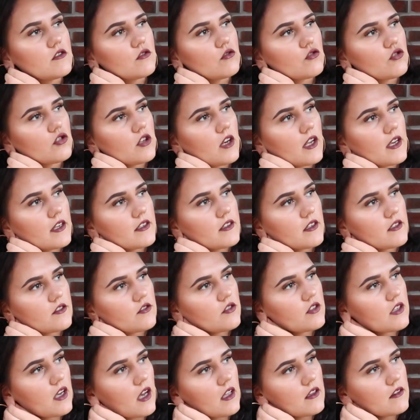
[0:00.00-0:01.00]
so schlecht.
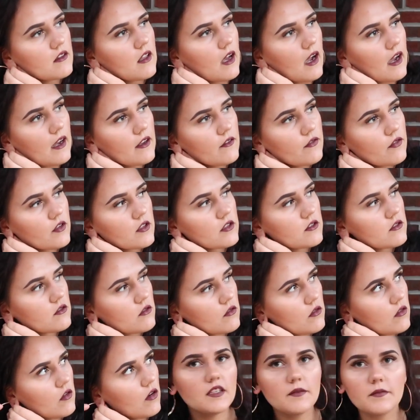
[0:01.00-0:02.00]
Also ich kann einfach
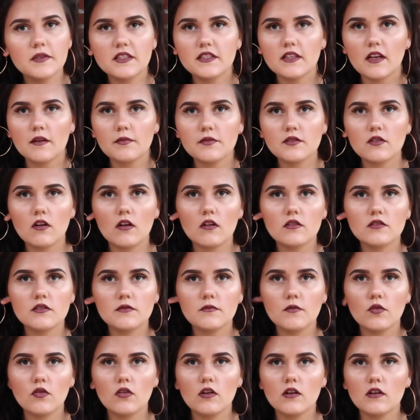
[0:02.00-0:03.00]
so die mir selbst so aus
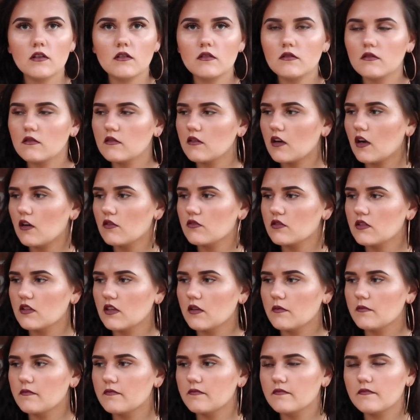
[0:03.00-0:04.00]
dem Ohr
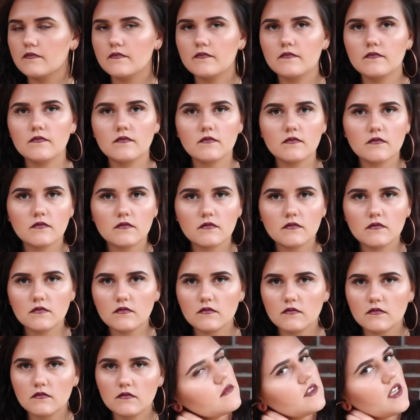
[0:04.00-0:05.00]
rausnehmen.
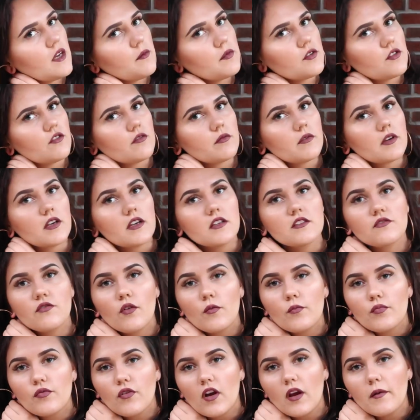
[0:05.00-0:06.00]
Die habe ich übrigens
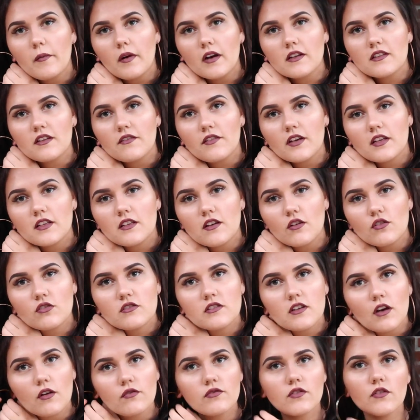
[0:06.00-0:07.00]
von Primark. Da werde ich auch
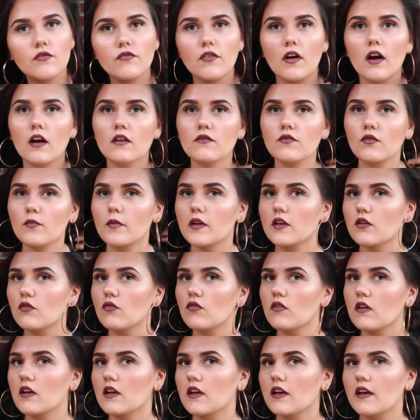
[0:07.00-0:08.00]
sehr oft gefragt, wo meine
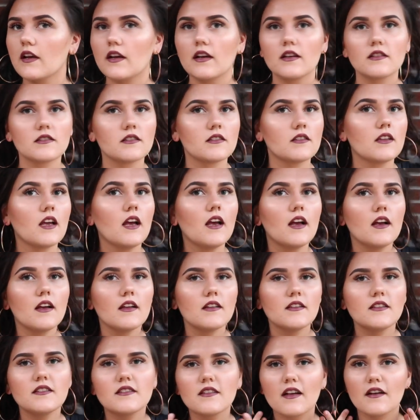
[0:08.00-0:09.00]
Ohrringe her sind.
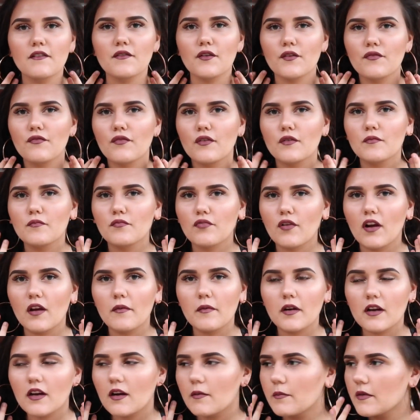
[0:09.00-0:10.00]
Die sind einfach von
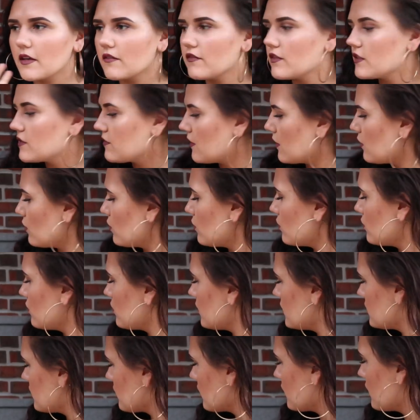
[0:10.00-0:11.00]
Primark. Haben irgendwie 2 Euro
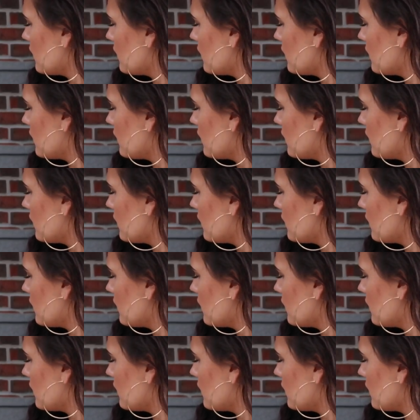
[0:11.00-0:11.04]
oder so